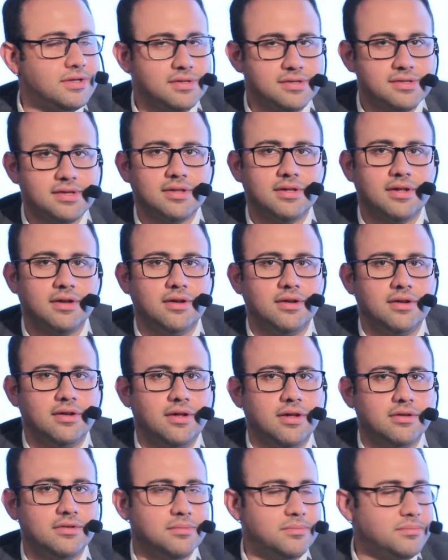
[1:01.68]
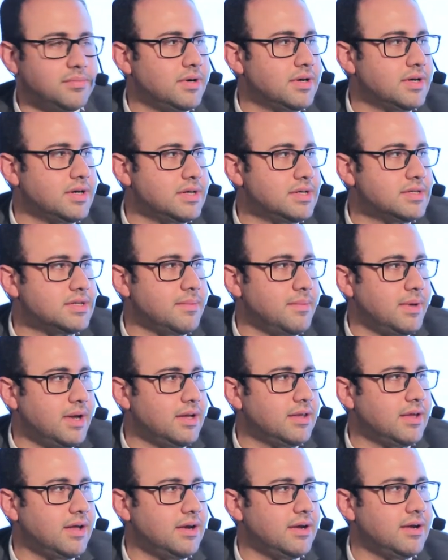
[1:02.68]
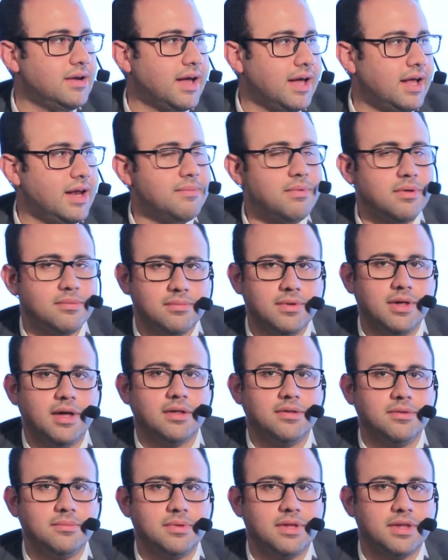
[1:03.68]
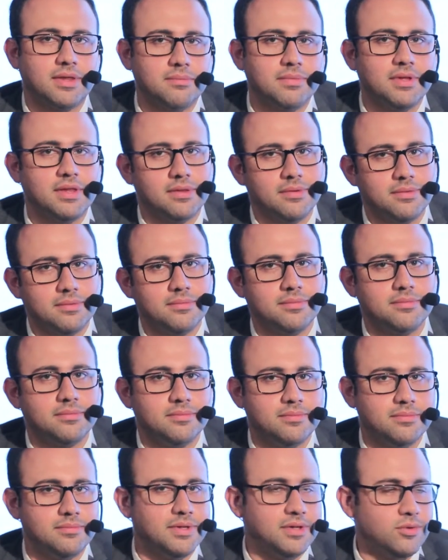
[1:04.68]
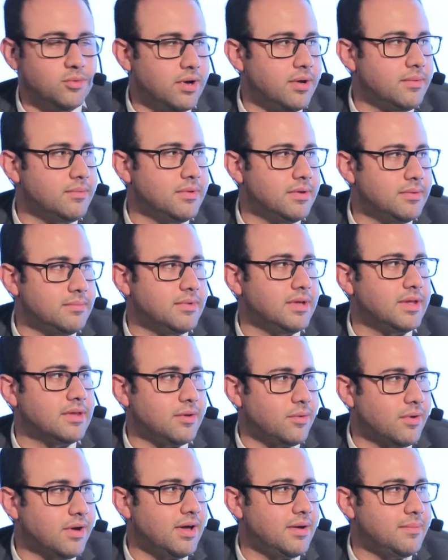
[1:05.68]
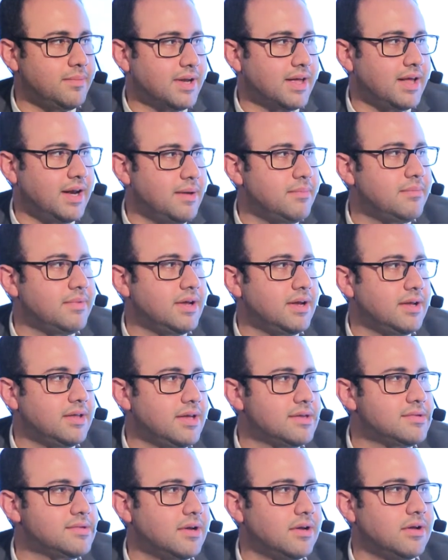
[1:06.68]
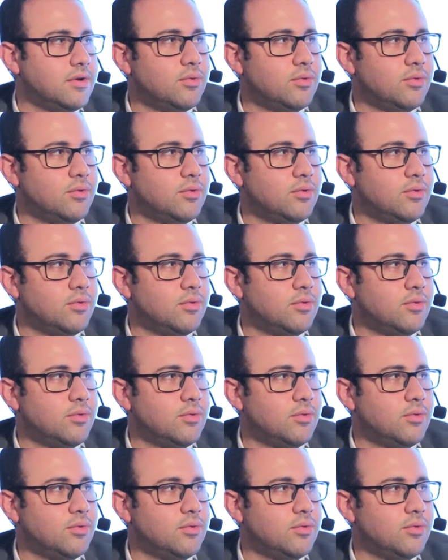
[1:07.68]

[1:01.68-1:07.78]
الساده الاطباء آه، زمايلنا اللي غالبا يعني بنتوجه بالكلام للناس اللي